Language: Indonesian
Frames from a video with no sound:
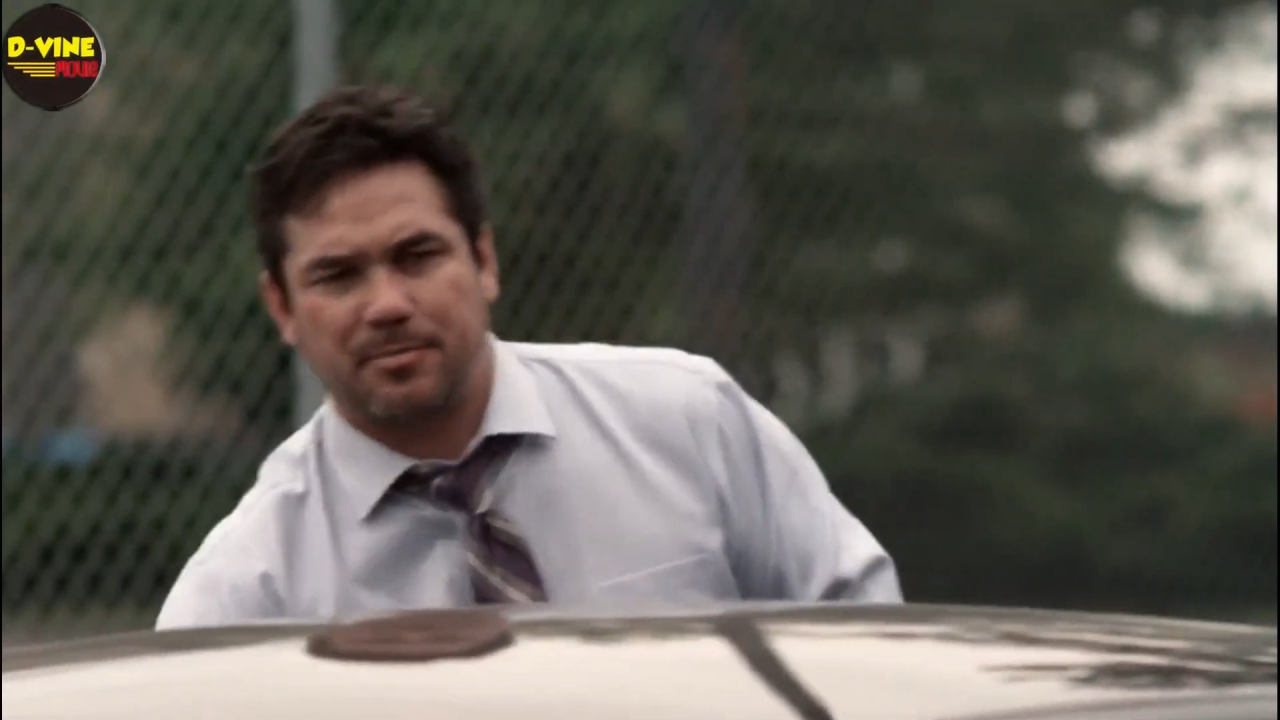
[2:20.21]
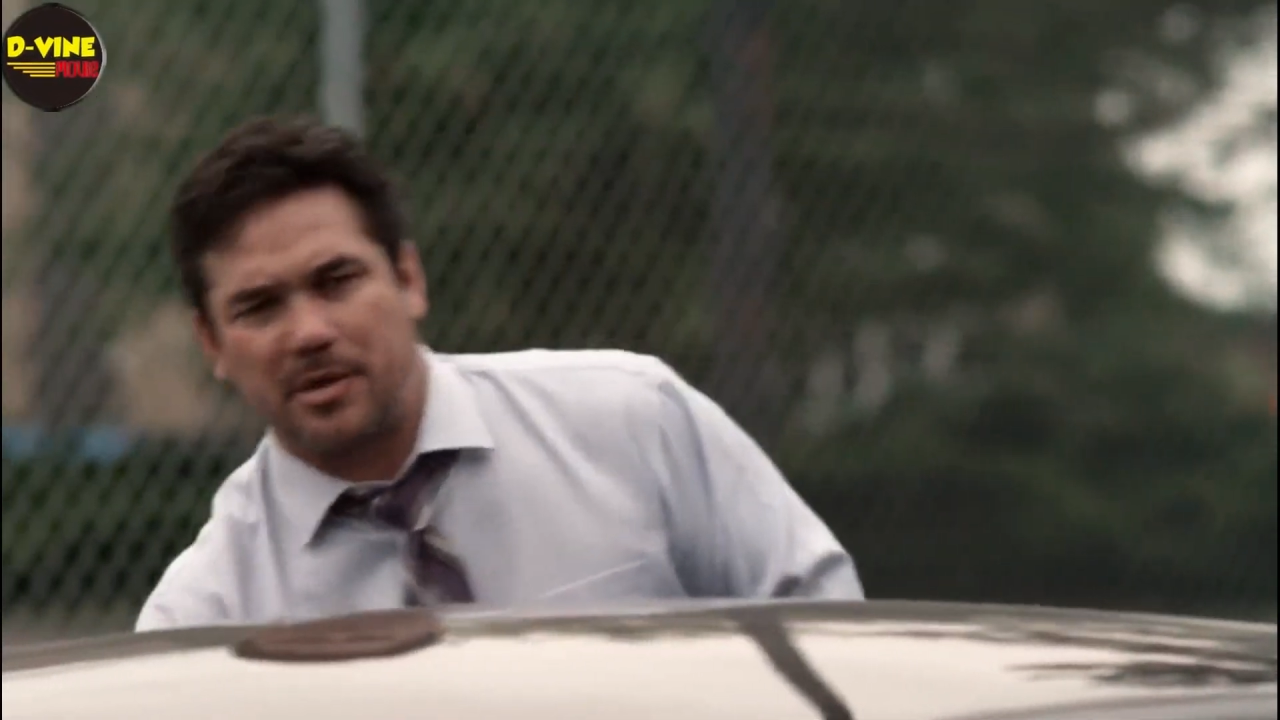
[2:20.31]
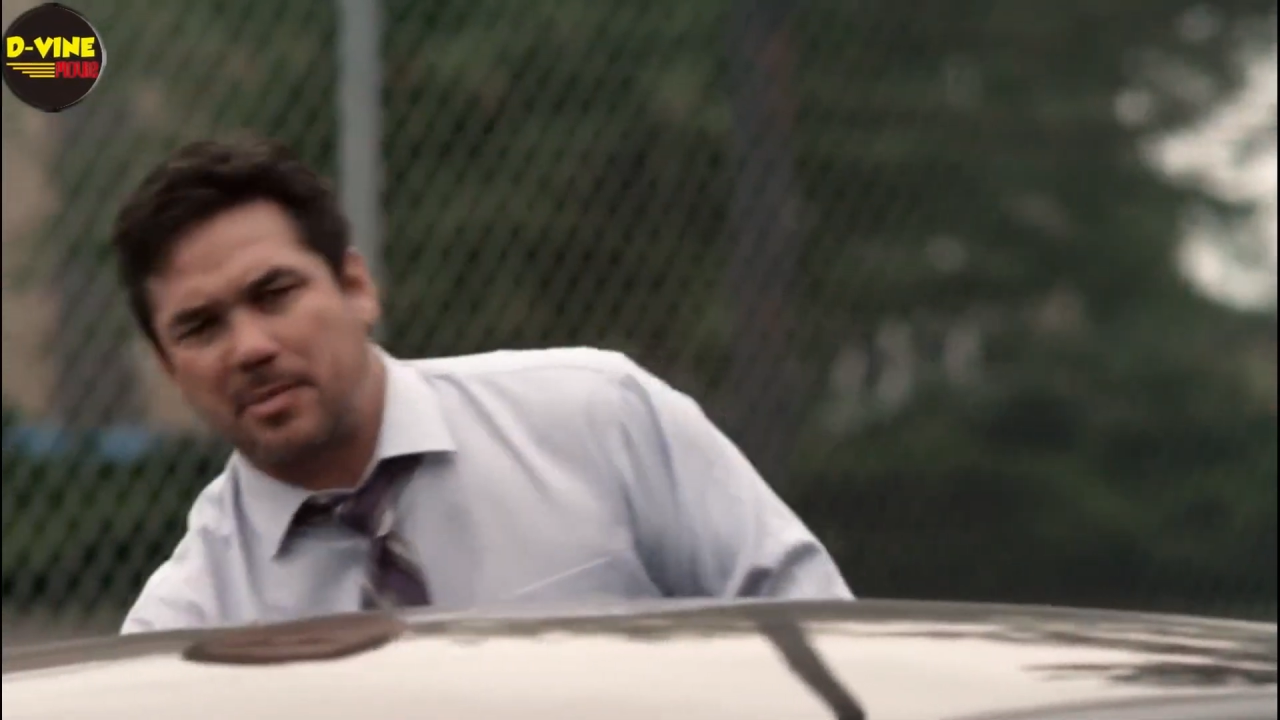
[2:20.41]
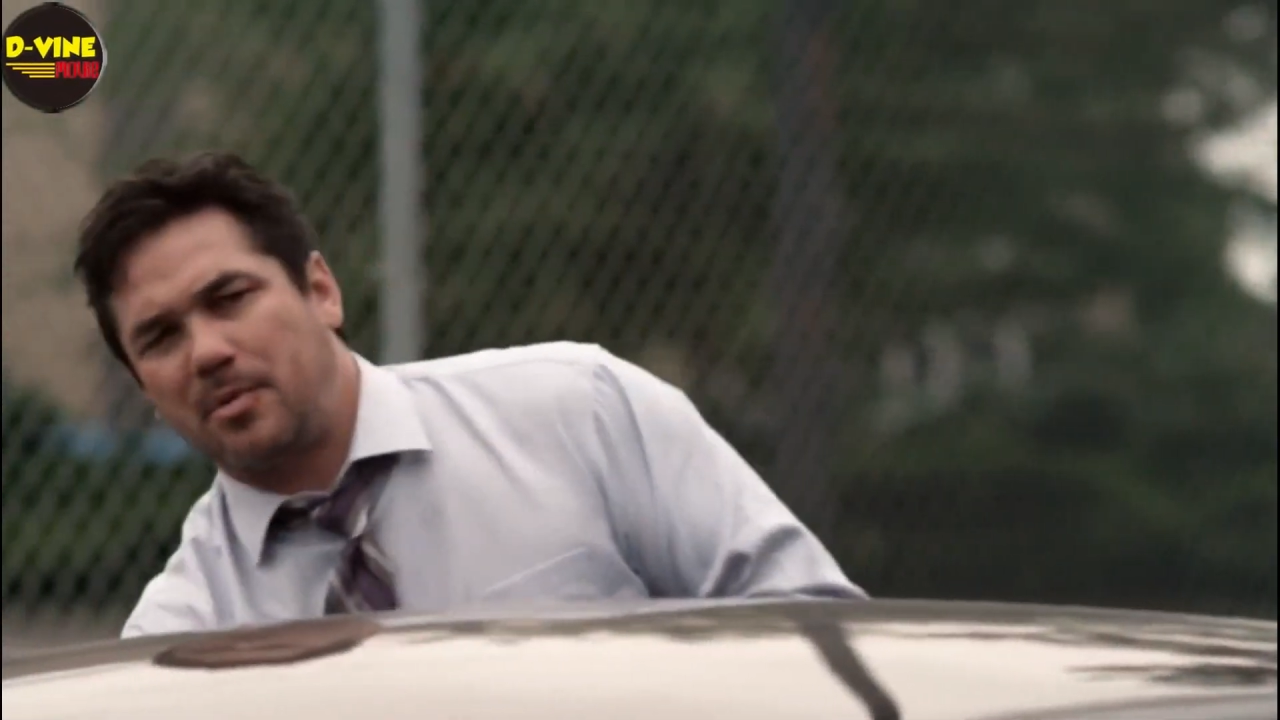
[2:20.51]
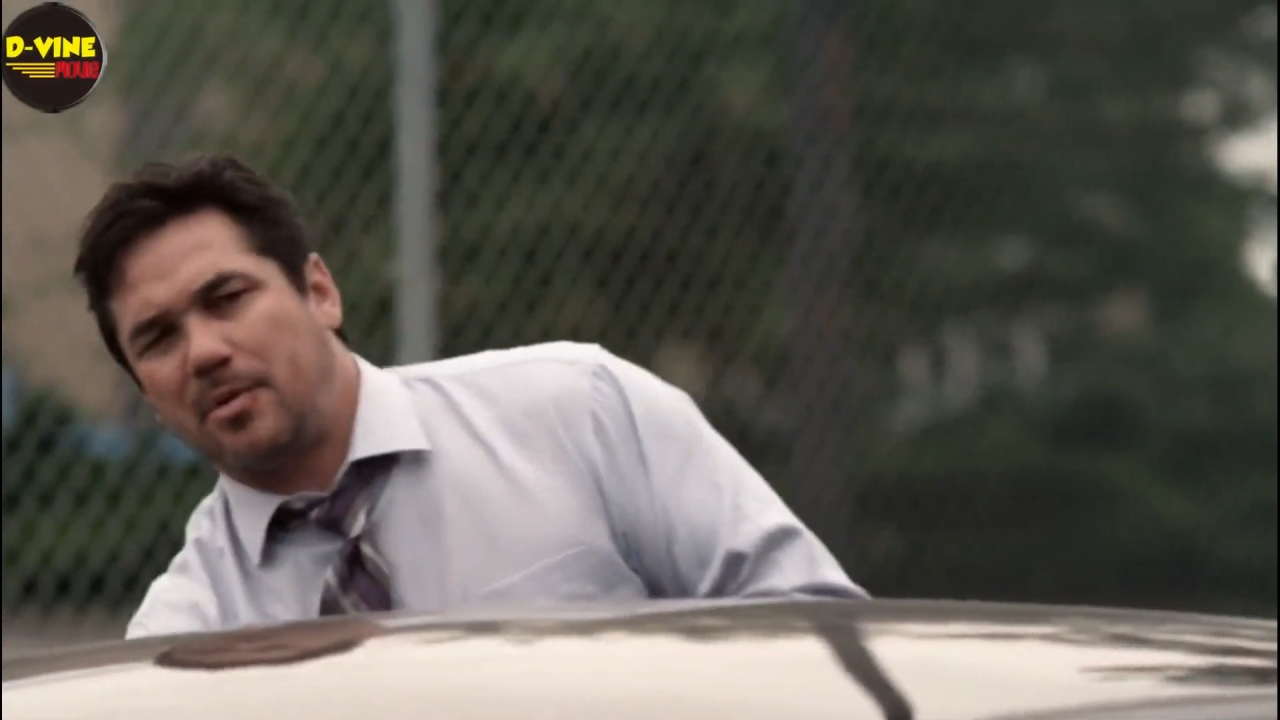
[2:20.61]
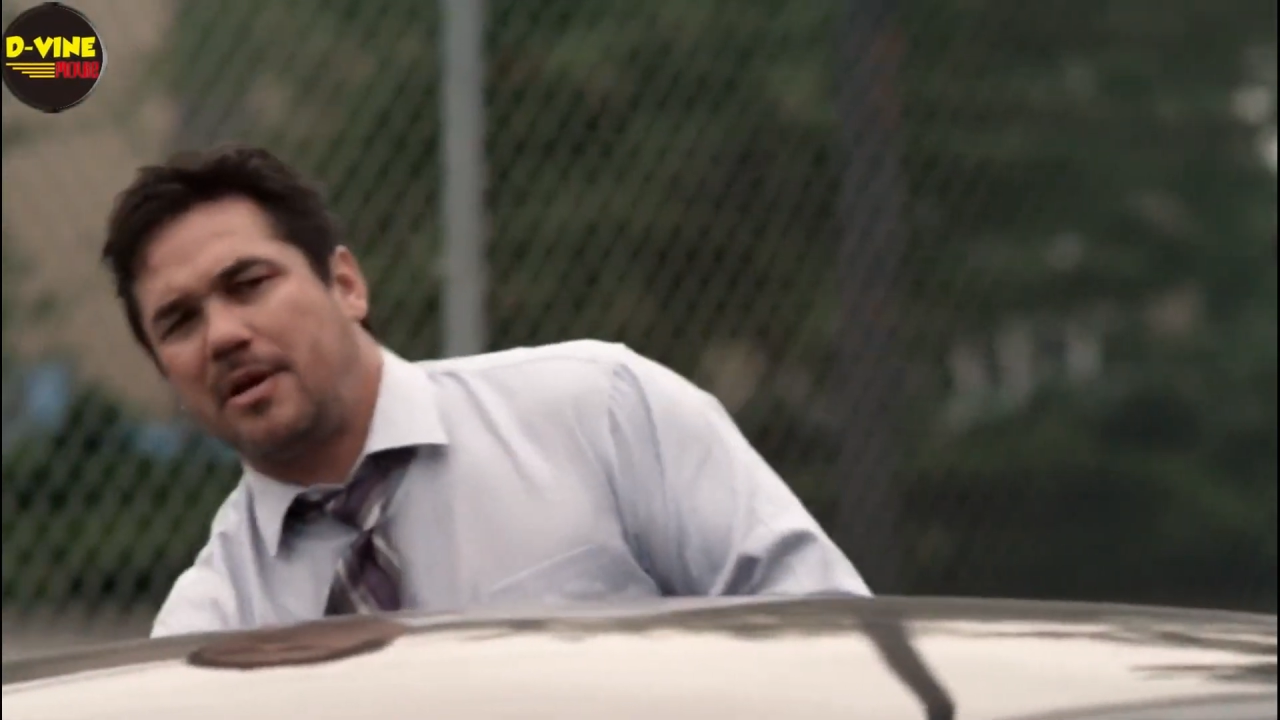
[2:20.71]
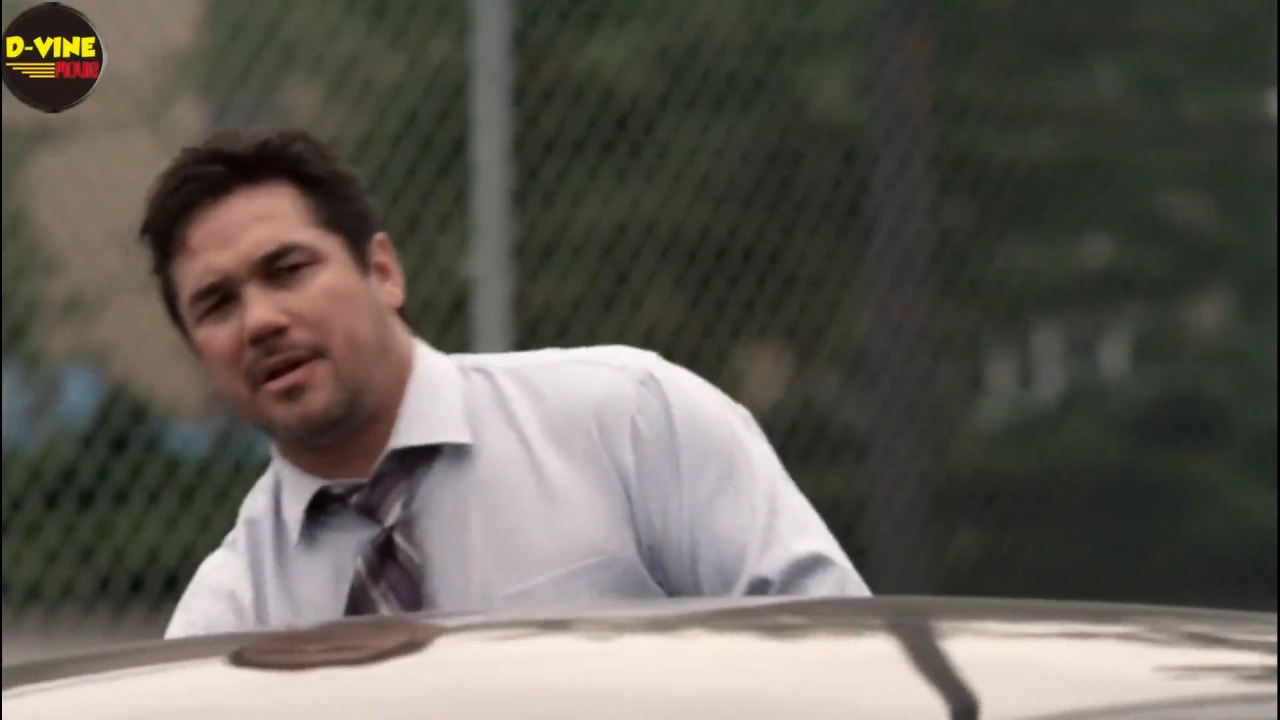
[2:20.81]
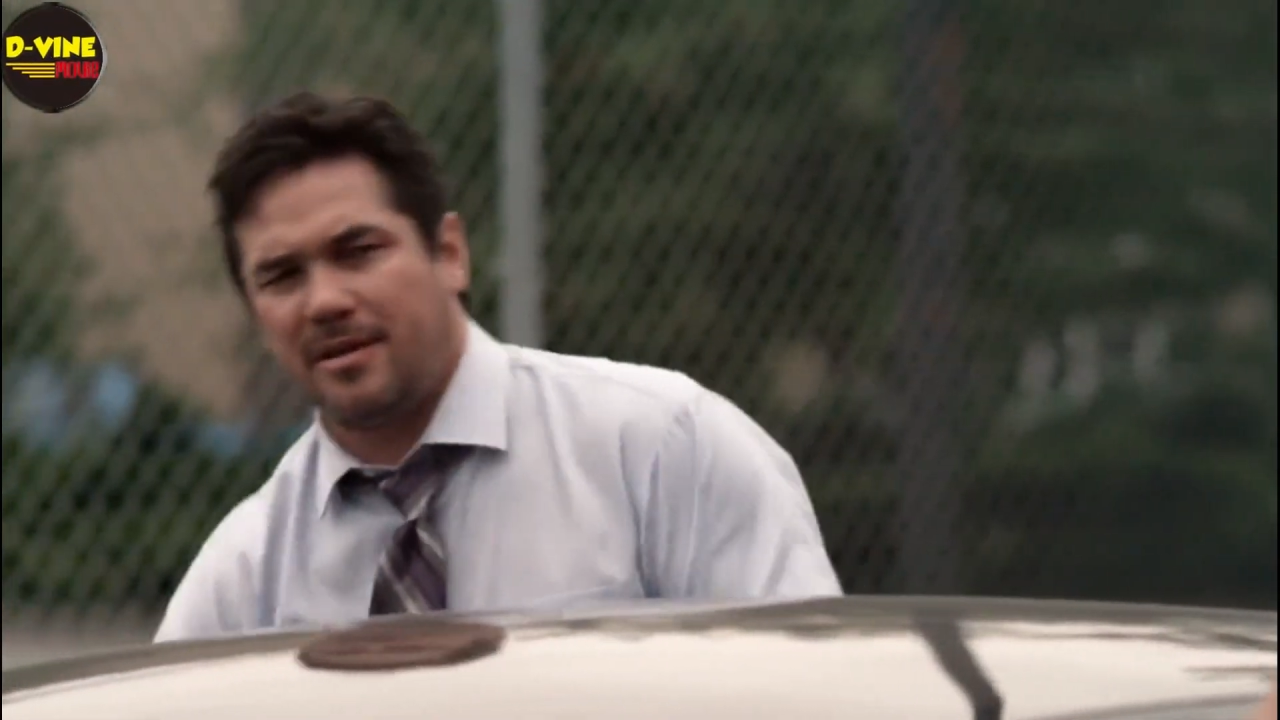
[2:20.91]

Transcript: kembali ke